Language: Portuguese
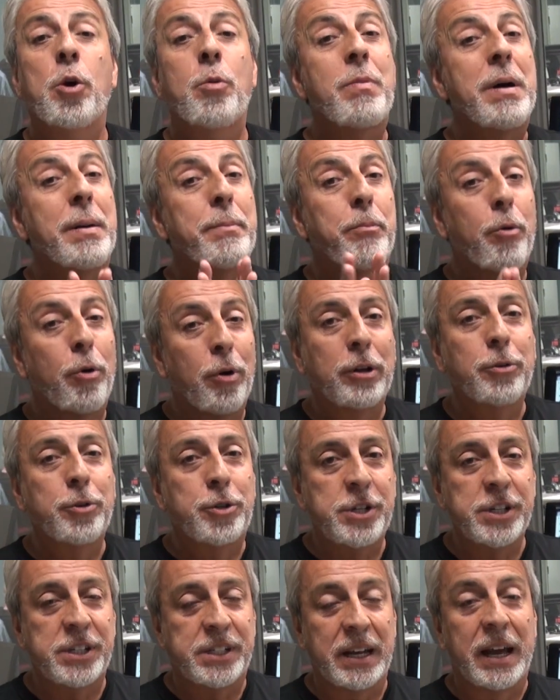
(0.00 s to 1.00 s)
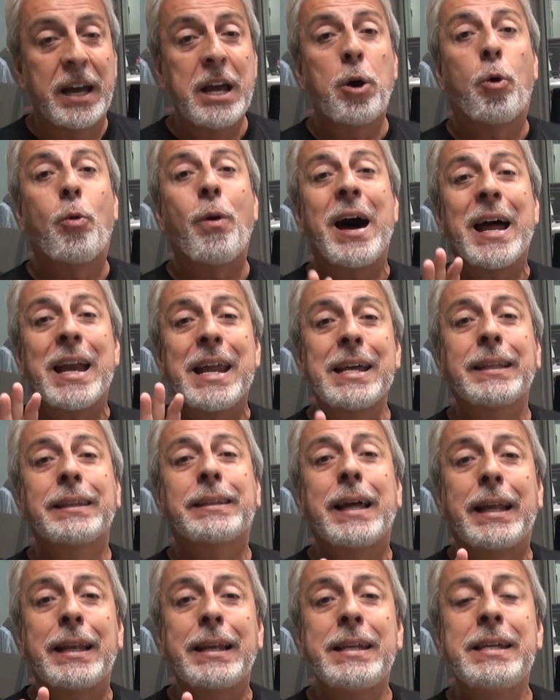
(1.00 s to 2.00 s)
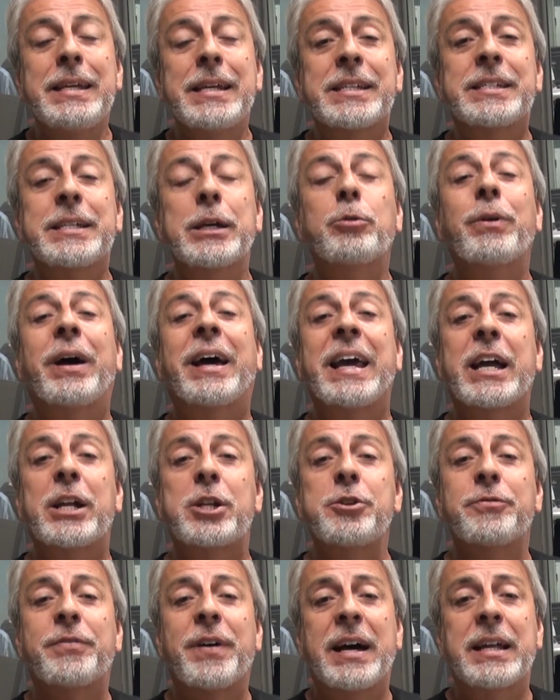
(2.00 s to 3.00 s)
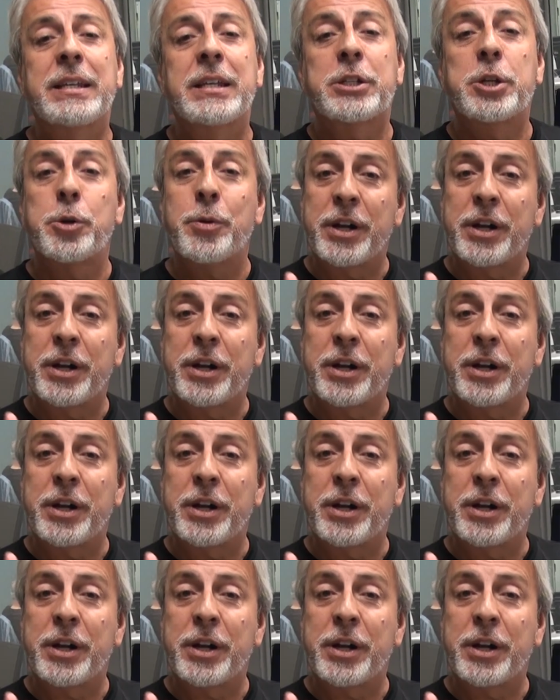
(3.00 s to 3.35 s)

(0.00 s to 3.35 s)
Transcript: uma boa notícia: 40 linhas sendo reativadas.